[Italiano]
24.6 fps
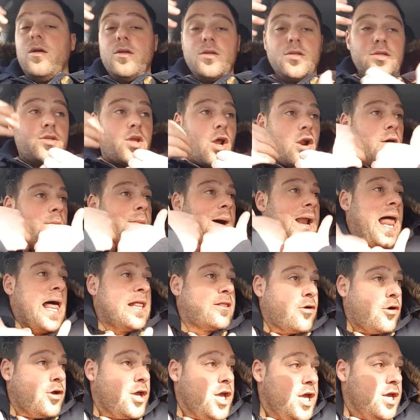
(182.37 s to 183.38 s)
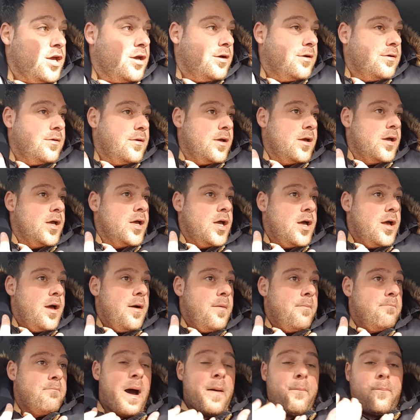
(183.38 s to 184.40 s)
Sono malato io!
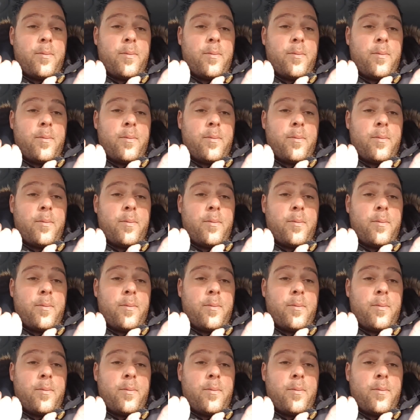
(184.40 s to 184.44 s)
Ma è